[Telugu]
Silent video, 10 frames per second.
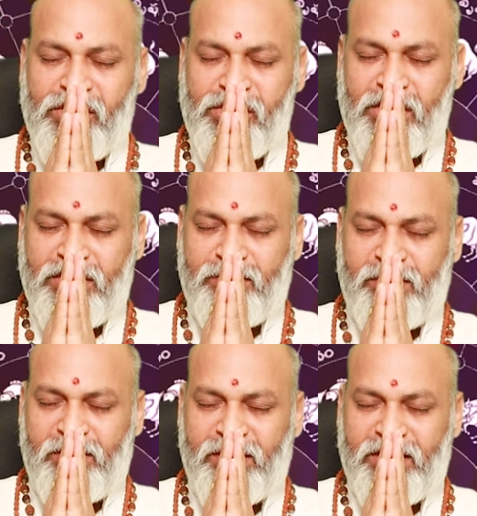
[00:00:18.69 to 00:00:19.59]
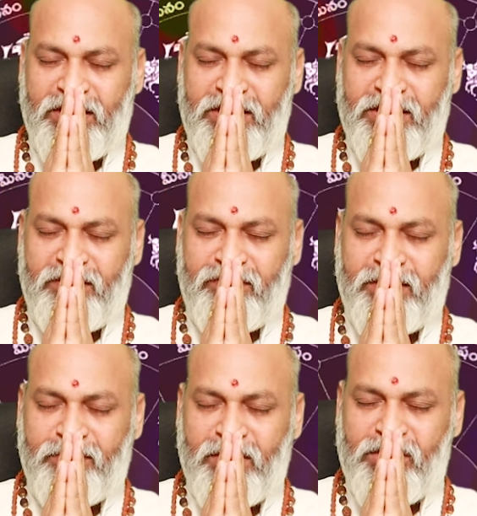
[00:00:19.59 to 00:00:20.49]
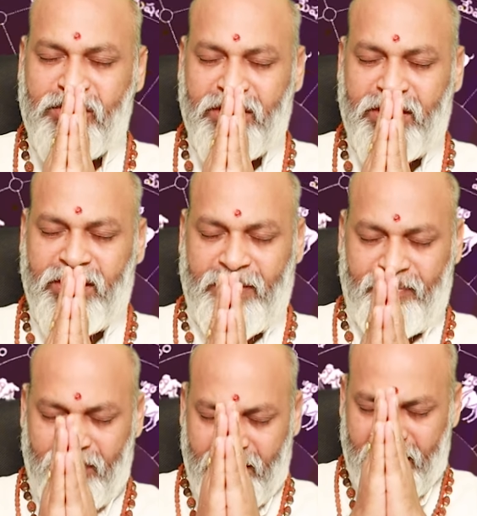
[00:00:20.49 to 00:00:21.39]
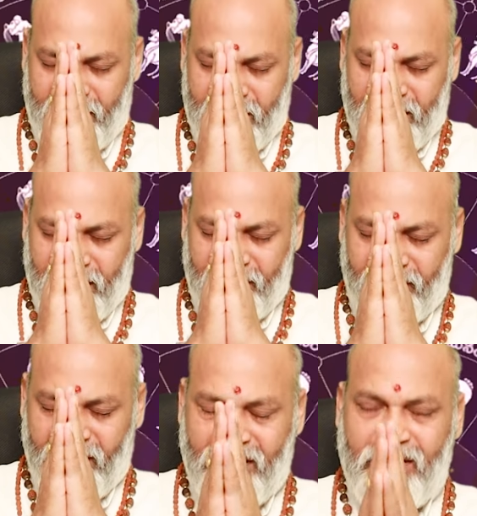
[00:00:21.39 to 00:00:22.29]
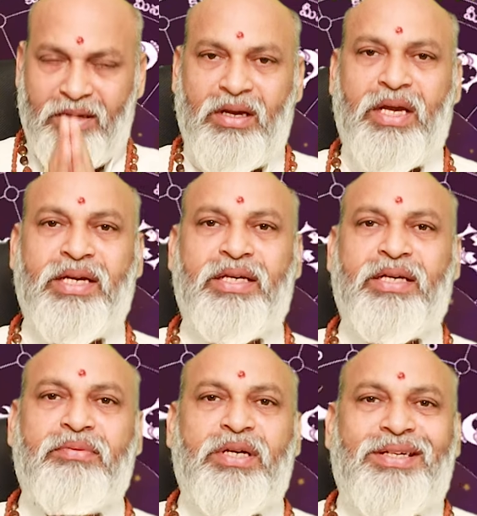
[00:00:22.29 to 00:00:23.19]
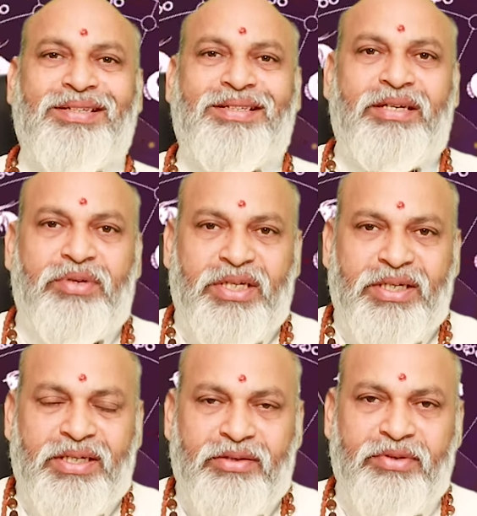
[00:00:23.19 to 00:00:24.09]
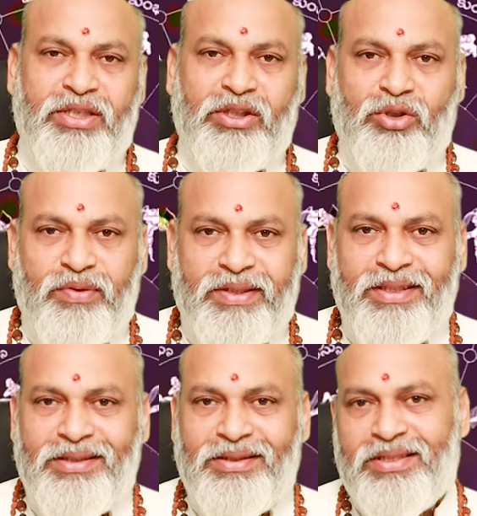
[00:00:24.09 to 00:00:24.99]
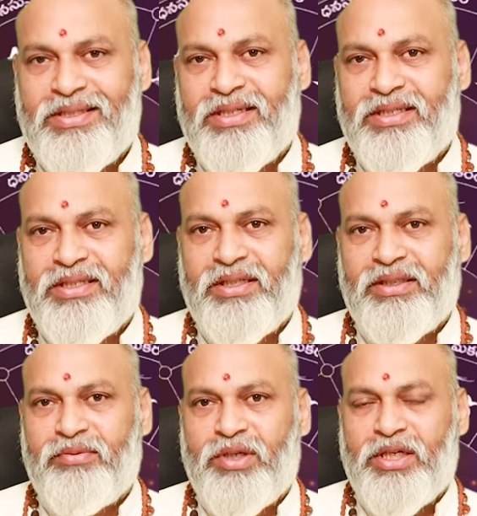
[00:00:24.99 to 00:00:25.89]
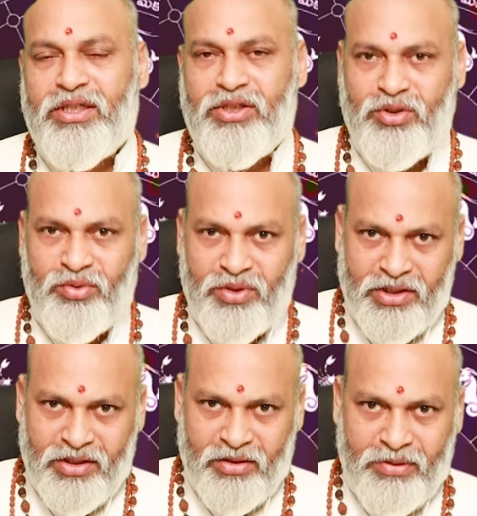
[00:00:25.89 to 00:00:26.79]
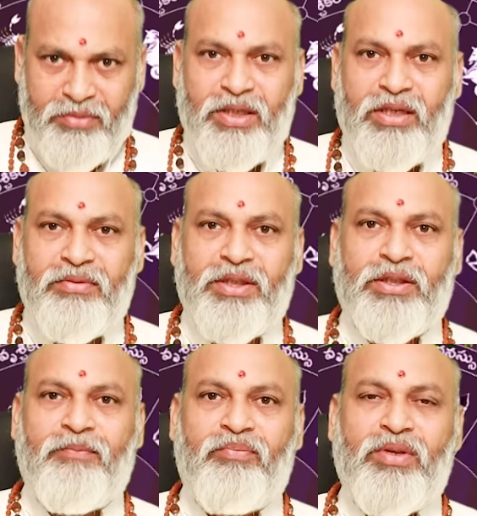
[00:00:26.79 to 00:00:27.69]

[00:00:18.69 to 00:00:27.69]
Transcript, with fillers: శాస్త్రములను మనకు అందించినటువంటి మహర్షులకి నమస్కారం హయగ్రీవ హయగ్రీవ హయగ్రీవేతి యోగదేత్తస్య నిస్సరతే వాణి జన్మకన్యా ప్రవాహవత్